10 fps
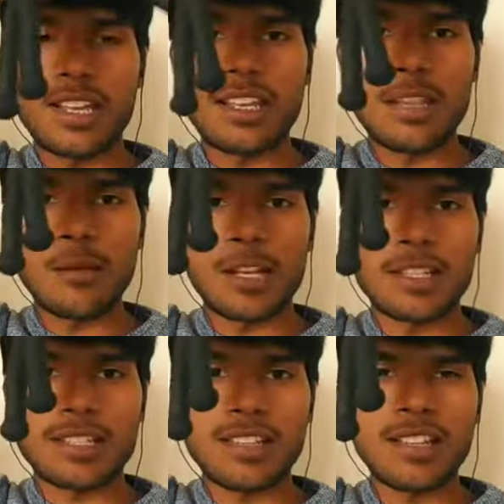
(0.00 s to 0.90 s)
वाला इसके
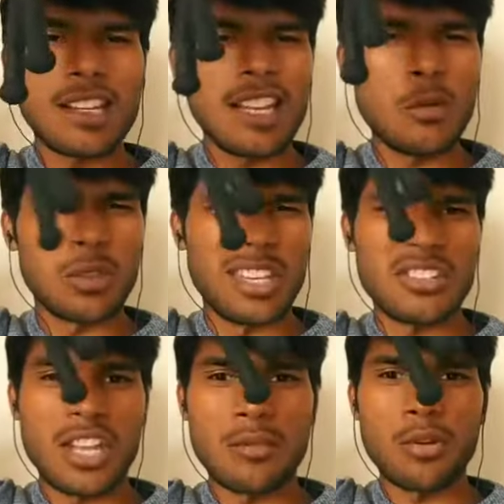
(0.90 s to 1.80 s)
अंदर क्ले होती है
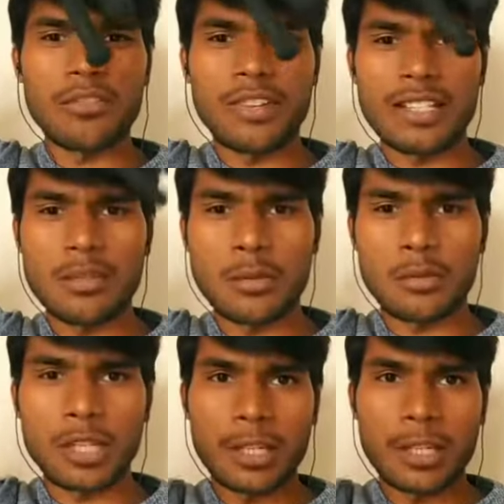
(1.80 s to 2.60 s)
शायद बहुत फ्लेक्सिबल होता है